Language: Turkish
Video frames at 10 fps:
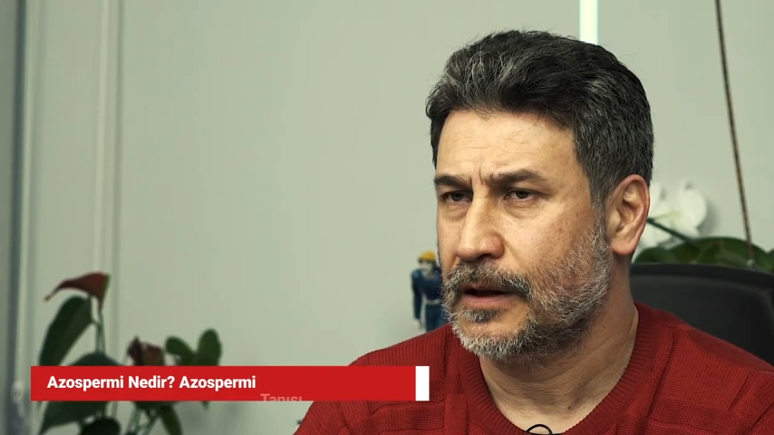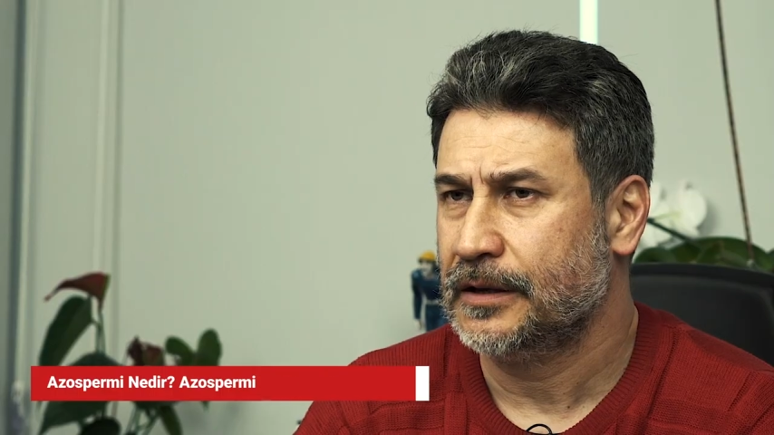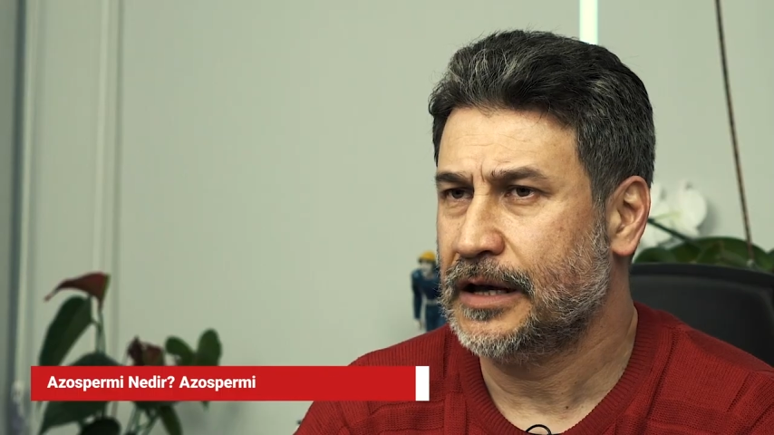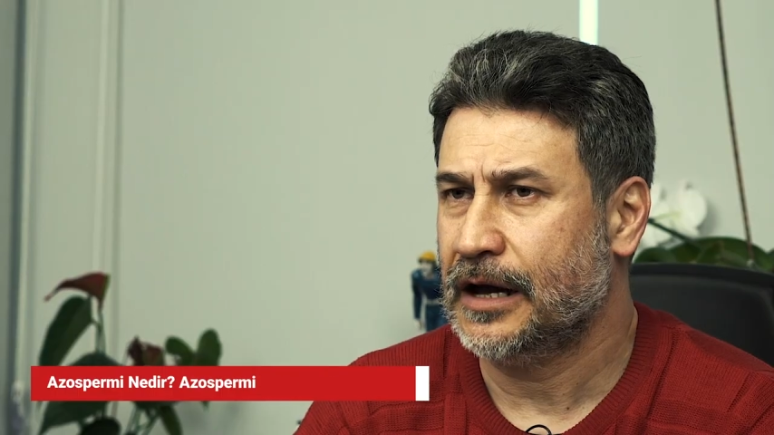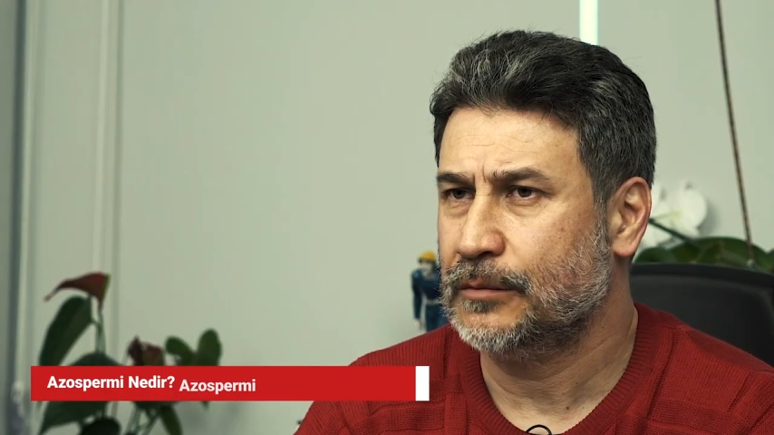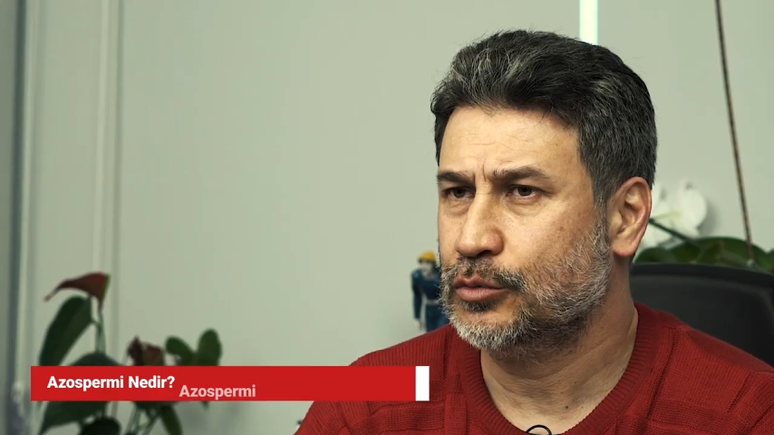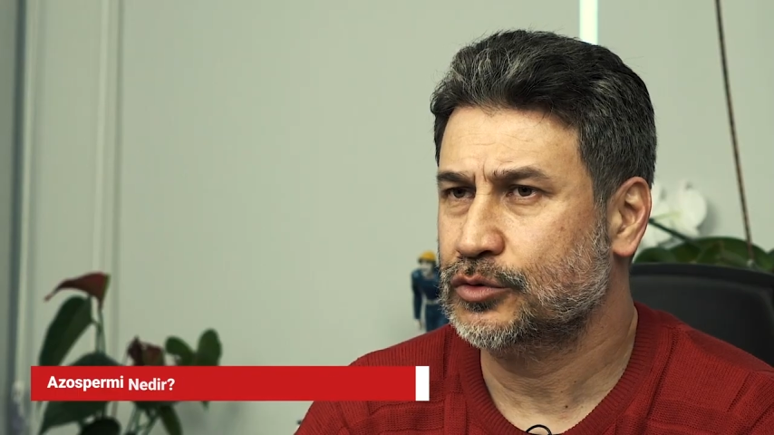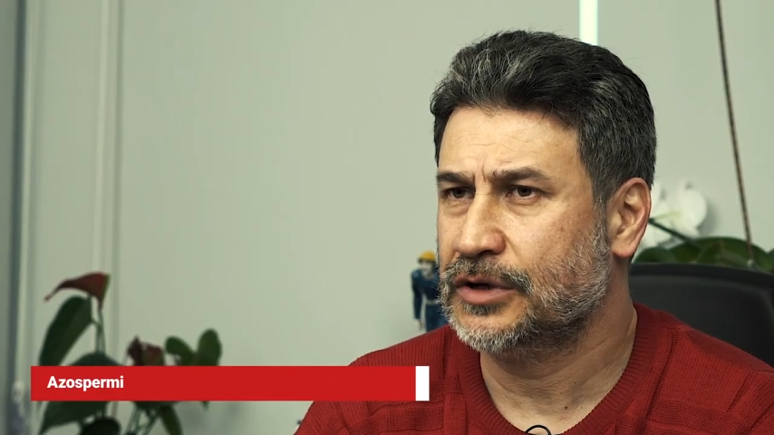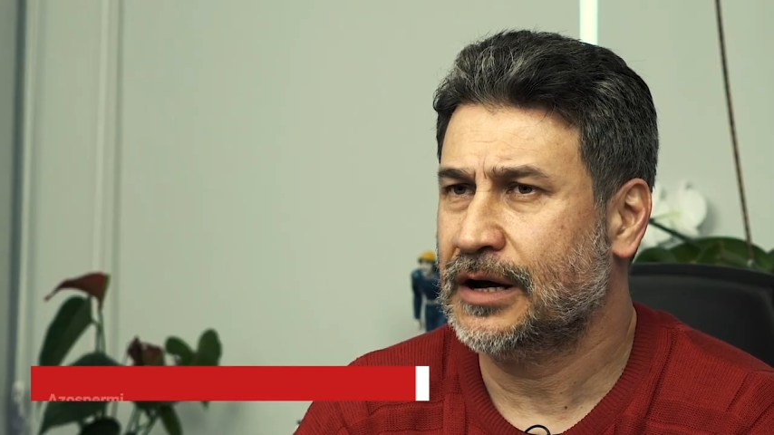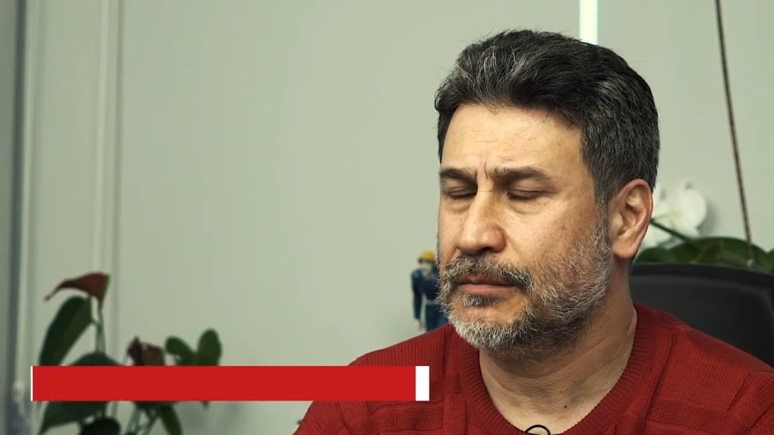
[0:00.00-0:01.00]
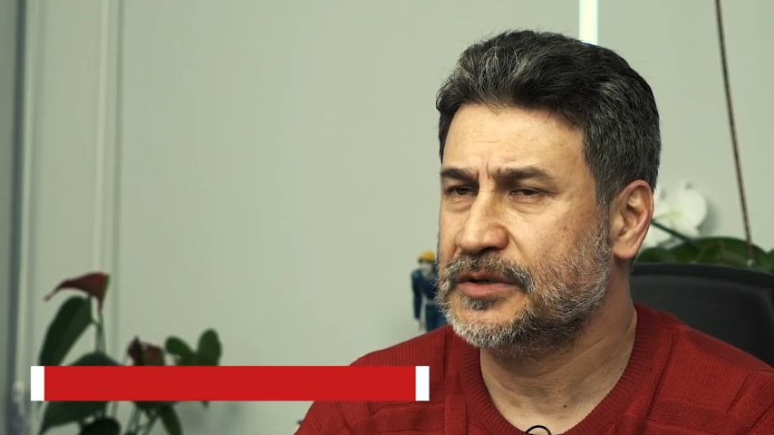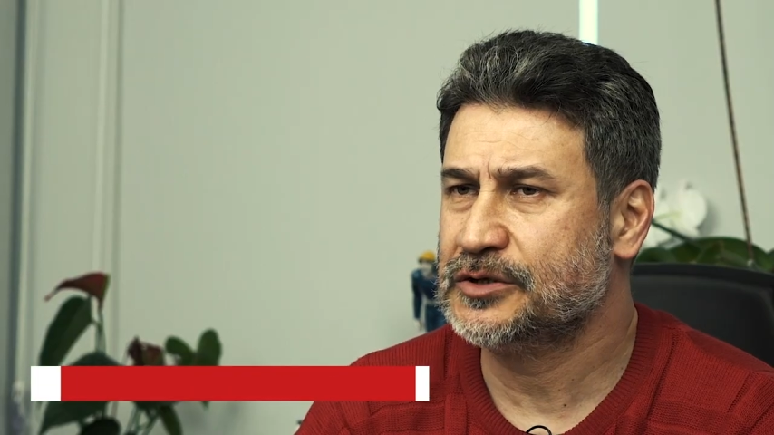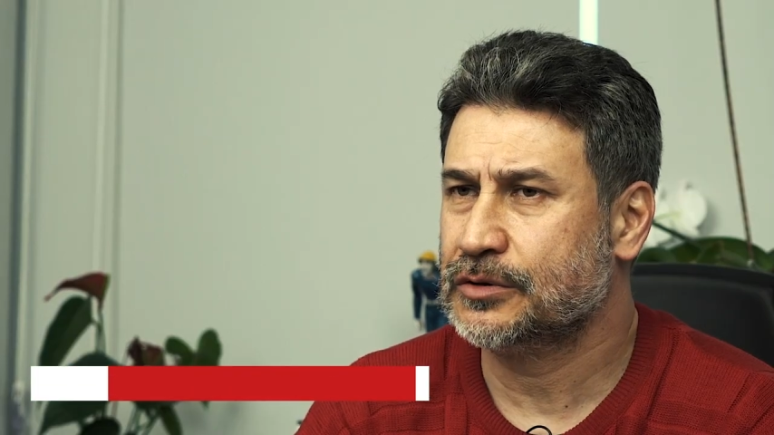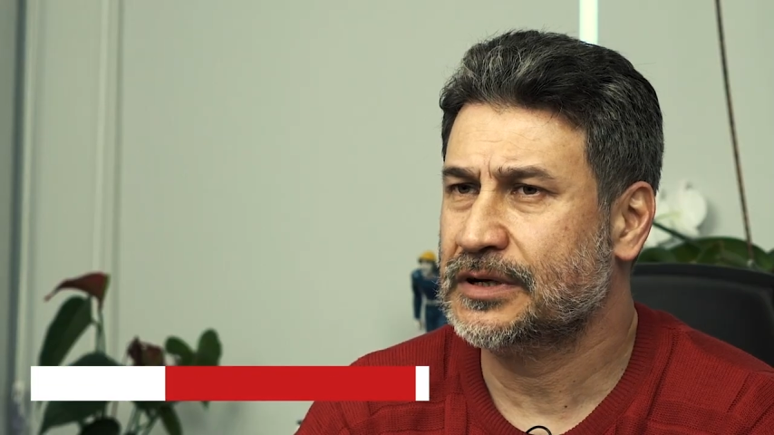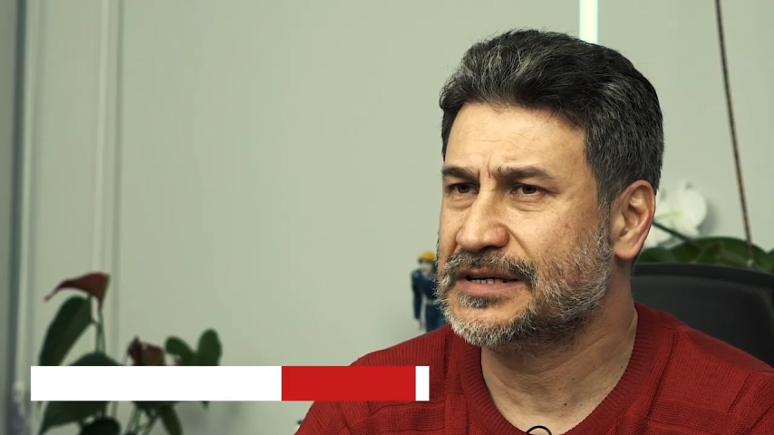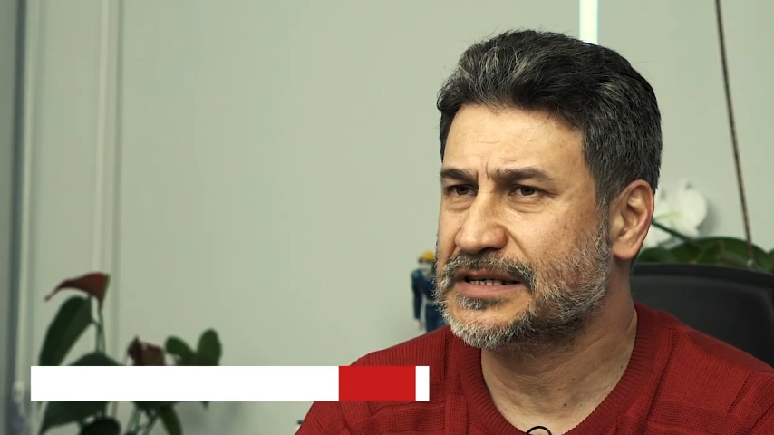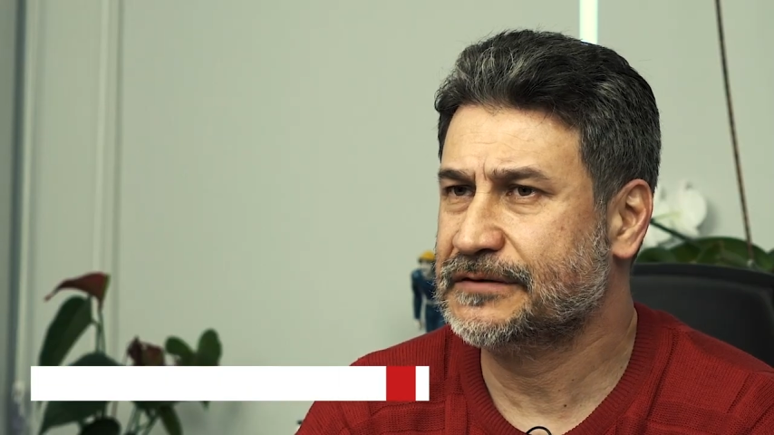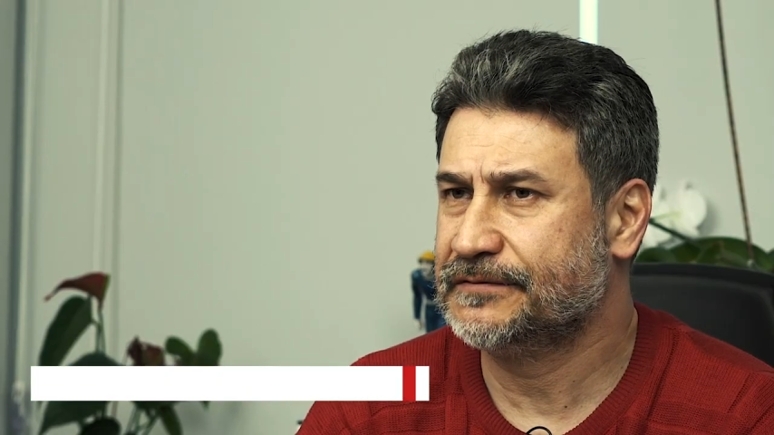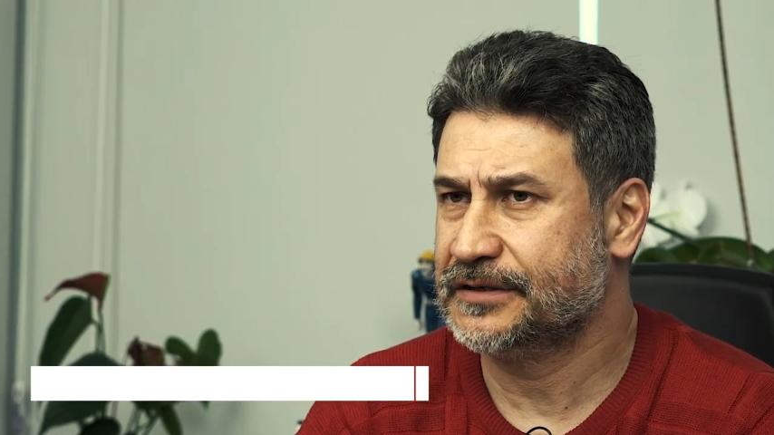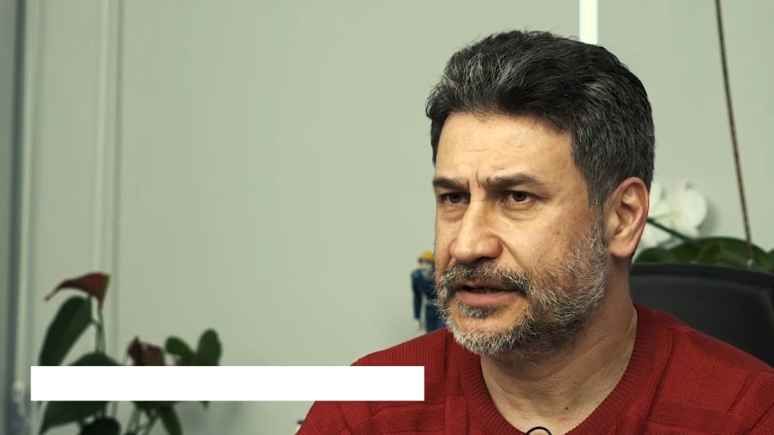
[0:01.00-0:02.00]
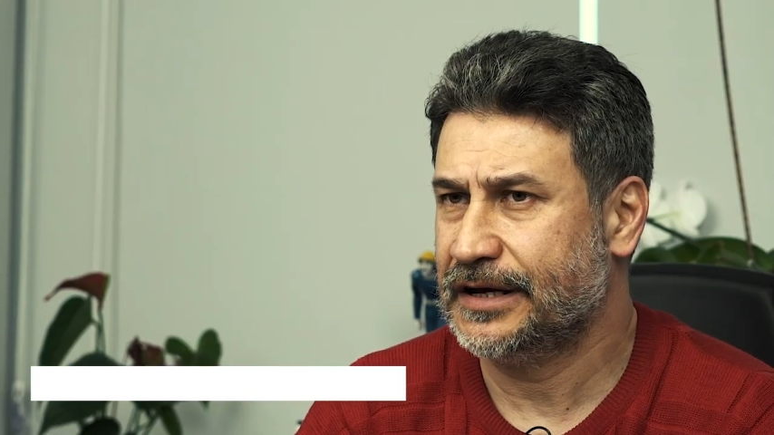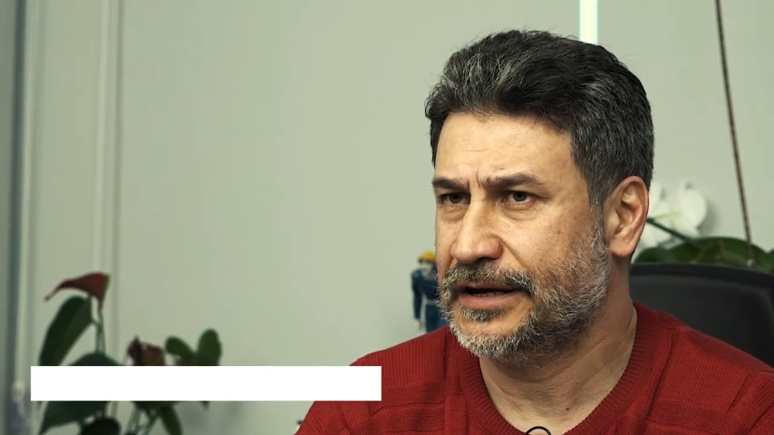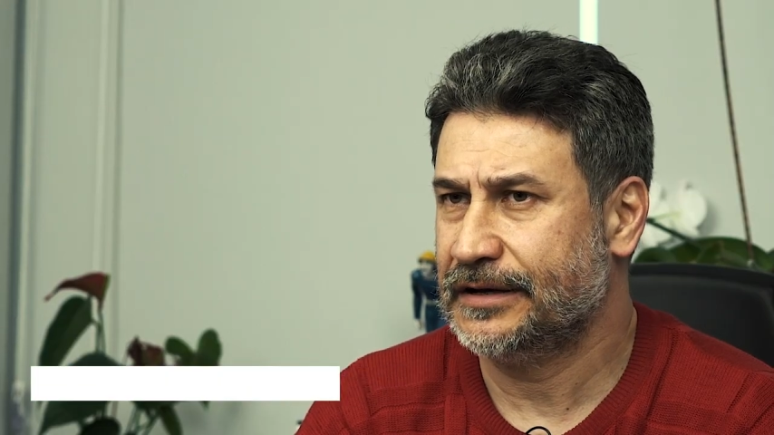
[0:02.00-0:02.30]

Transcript: Yani burada biz ona sıfır diye